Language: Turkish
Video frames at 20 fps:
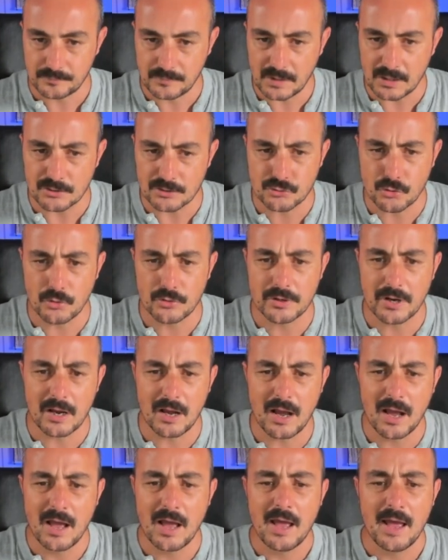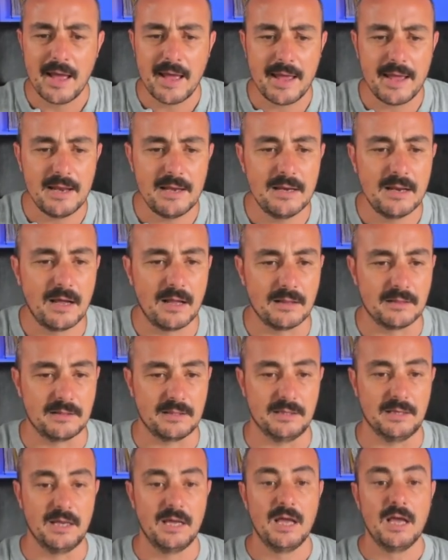Sonra
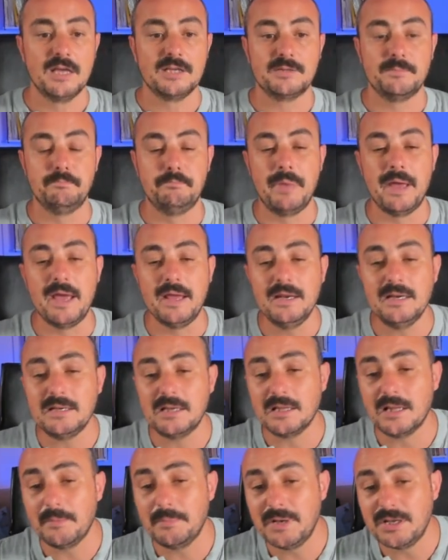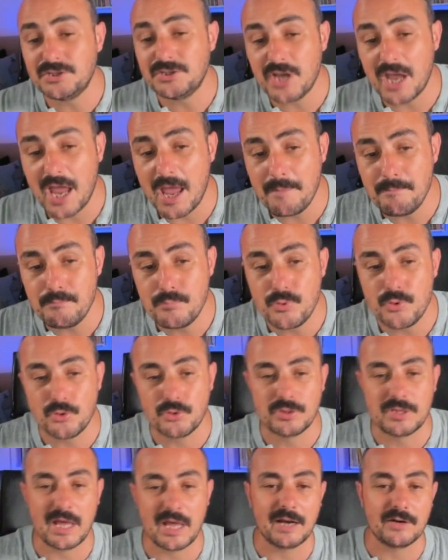56. Şimdi B'nin alabileceği en
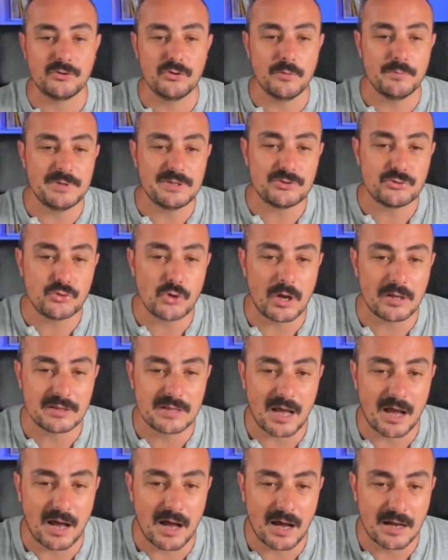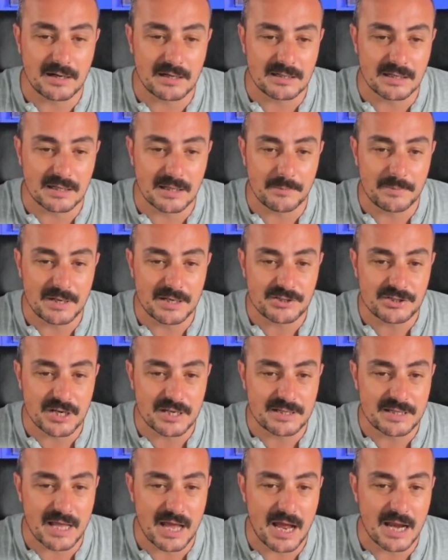büyük değer diyor. Biz şu anda A'nın
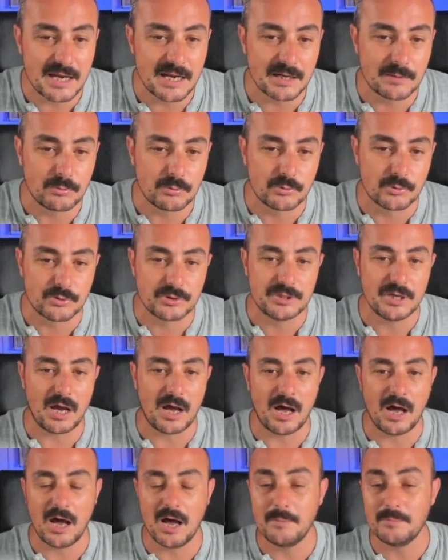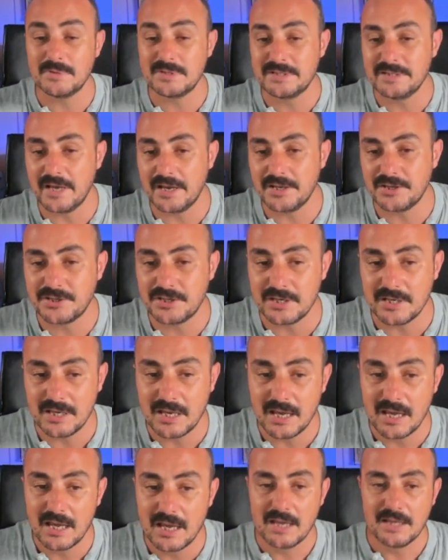alabileceği değerleri bulduk. Ya A'mız ya 2
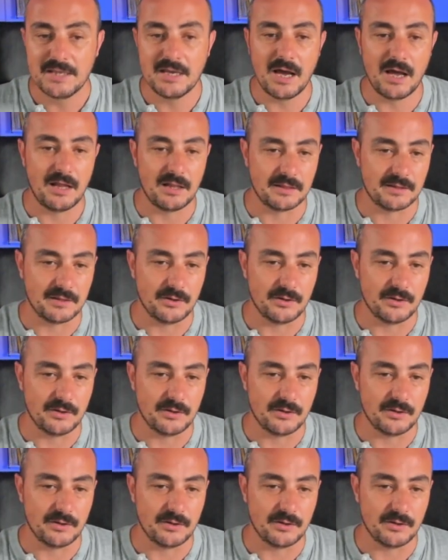ya 6.